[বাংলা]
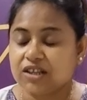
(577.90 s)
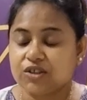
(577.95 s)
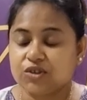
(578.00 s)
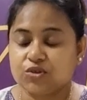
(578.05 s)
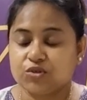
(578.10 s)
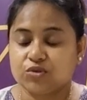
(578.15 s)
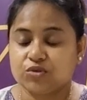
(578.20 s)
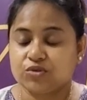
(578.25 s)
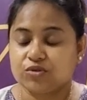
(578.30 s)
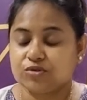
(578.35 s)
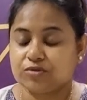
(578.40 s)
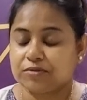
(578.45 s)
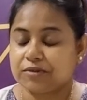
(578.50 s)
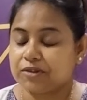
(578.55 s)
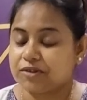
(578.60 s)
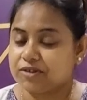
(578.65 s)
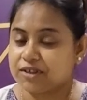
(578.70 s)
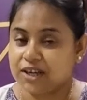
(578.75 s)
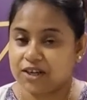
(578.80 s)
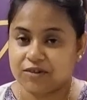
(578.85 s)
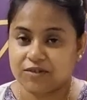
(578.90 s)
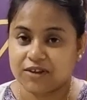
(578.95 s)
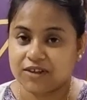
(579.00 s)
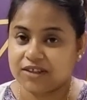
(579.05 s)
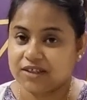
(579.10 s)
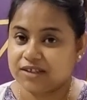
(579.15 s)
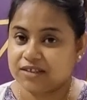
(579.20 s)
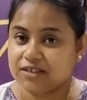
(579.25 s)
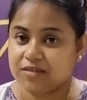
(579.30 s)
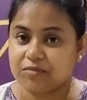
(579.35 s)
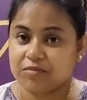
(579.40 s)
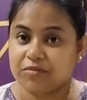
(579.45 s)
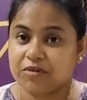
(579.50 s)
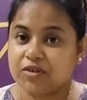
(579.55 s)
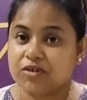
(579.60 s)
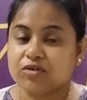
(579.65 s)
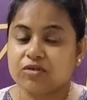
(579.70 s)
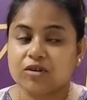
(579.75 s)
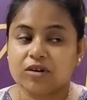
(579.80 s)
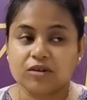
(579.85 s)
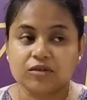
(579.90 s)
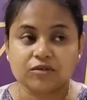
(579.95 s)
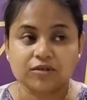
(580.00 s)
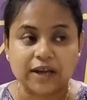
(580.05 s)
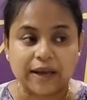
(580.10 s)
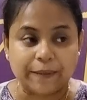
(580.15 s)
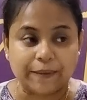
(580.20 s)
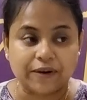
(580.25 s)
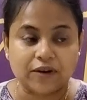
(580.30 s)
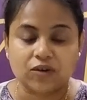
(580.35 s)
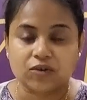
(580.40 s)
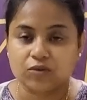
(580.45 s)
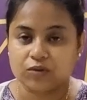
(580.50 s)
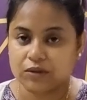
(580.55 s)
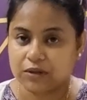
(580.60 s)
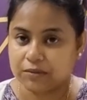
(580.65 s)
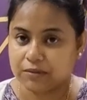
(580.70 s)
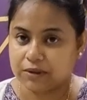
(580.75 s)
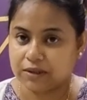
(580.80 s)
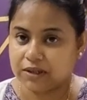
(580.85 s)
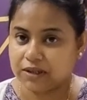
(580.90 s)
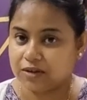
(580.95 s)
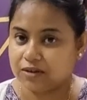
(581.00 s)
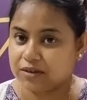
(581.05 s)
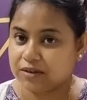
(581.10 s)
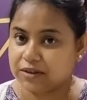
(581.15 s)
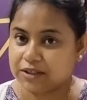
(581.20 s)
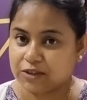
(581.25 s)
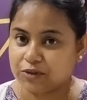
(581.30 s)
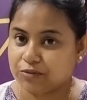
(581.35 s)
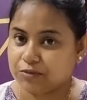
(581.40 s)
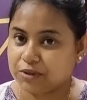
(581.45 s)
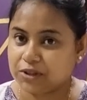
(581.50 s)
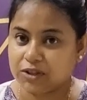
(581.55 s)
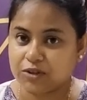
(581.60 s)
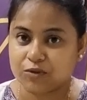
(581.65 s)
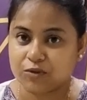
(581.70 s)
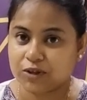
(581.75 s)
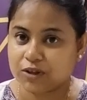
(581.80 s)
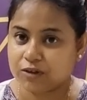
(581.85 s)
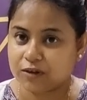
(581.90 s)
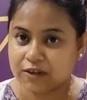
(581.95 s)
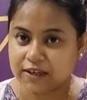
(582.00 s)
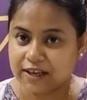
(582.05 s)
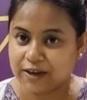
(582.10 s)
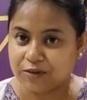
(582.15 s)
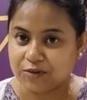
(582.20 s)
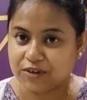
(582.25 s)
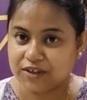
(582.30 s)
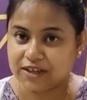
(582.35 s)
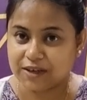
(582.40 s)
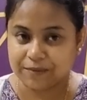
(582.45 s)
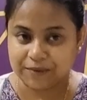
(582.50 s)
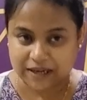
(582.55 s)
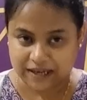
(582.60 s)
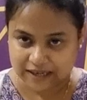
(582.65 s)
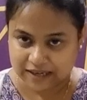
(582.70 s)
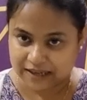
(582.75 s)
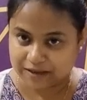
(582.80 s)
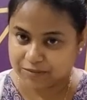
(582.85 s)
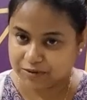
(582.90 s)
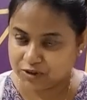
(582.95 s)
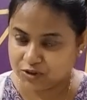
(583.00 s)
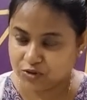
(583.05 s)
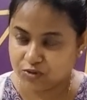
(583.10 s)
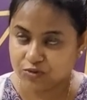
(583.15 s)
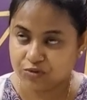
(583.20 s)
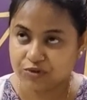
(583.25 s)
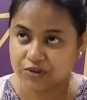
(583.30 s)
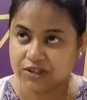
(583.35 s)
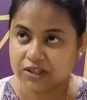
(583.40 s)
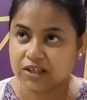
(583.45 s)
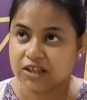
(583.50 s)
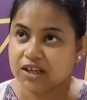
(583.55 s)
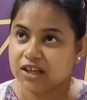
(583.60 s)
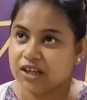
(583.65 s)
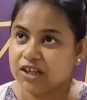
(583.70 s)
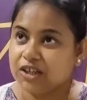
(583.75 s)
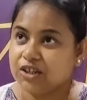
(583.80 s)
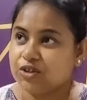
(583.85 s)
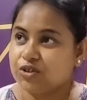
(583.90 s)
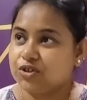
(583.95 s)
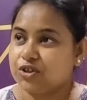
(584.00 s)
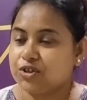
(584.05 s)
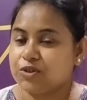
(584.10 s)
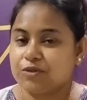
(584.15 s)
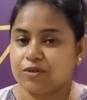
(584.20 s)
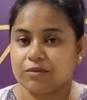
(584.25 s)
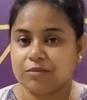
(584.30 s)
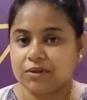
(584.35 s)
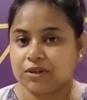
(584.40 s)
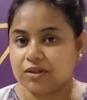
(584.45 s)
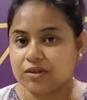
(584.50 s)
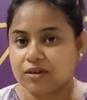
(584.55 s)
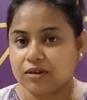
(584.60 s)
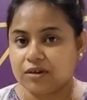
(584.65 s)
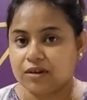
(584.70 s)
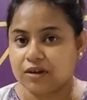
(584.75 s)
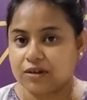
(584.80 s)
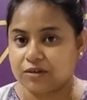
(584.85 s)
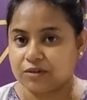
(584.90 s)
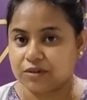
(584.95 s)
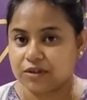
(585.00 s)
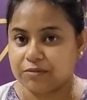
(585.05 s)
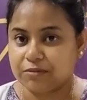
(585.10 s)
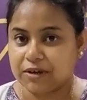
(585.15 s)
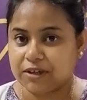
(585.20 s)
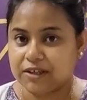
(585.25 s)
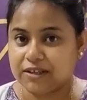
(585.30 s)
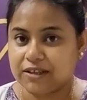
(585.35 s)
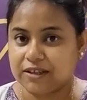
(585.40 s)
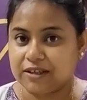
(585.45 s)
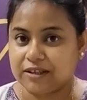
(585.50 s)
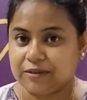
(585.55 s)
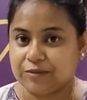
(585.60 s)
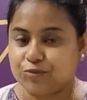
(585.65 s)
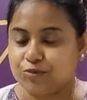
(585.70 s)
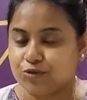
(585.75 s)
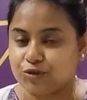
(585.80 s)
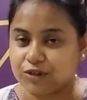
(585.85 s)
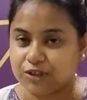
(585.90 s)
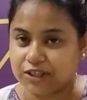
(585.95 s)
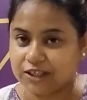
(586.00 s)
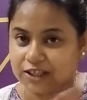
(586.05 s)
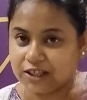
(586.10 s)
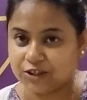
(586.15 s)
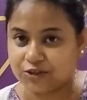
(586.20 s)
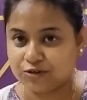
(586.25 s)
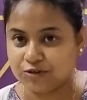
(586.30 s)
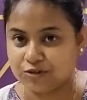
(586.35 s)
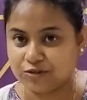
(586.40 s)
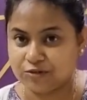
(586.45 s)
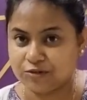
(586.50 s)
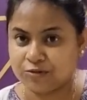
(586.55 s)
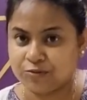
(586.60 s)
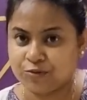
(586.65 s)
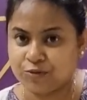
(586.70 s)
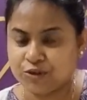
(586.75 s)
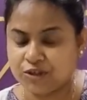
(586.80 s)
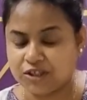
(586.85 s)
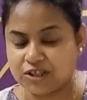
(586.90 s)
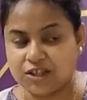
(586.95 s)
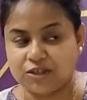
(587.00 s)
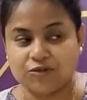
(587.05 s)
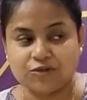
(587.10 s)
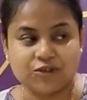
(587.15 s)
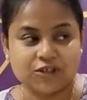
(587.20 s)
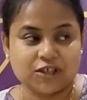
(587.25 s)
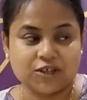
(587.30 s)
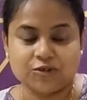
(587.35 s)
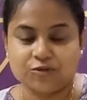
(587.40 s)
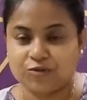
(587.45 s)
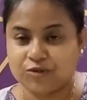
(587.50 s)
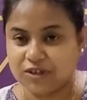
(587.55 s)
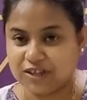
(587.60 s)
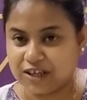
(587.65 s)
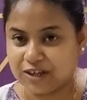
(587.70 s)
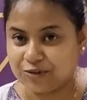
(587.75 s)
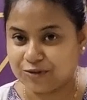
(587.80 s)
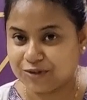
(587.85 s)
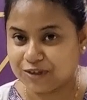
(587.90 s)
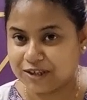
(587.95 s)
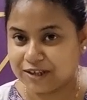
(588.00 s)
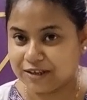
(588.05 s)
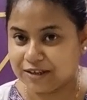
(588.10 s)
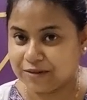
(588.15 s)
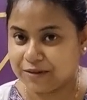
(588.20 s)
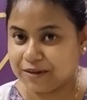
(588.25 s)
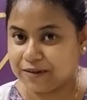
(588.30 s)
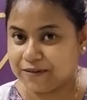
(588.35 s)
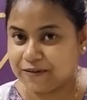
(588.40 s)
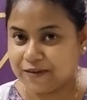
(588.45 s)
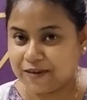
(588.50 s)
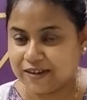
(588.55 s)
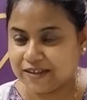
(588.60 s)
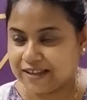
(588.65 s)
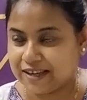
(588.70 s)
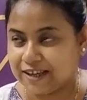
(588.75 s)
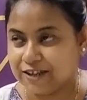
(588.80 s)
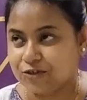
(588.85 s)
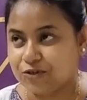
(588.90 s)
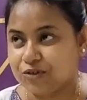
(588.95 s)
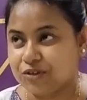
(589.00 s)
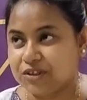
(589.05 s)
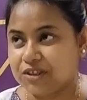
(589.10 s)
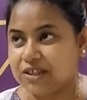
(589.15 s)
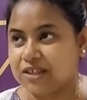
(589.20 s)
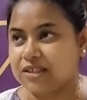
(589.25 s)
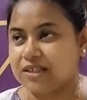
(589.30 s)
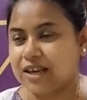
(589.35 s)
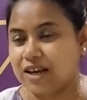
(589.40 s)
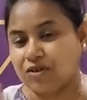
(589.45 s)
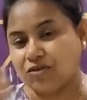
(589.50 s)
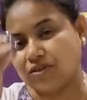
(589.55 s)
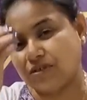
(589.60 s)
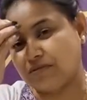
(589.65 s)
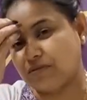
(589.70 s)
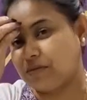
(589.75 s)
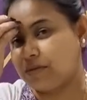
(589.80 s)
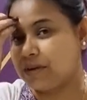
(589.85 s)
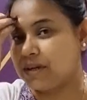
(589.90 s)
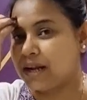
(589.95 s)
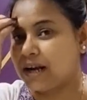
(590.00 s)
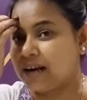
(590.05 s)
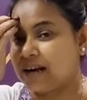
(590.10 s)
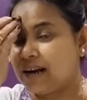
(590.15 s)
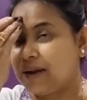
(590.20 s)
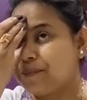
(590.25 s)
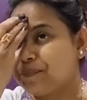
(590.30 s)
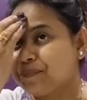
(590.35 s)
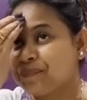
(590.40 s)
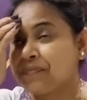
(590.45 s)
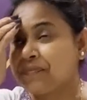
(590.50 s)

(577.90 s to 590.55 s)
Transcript: তো তোমরা তো জানো না জাস্ট আমি ভিডিও অন ক্যামেরা অন করতে পারিনি কারণ যেহেতু ভিডিও করে দেওয়ার কেউ নেই আমি একাই ভিডিও করছি তো সেই জন্য ভিডিও অন করতে পারিনি পুরো সিংহাসন টোন পরিষ্কার টরিষ্কার করে ঠাকুরকে সাইড করে দিয়েছি এখন এইভাবেই রাখলাম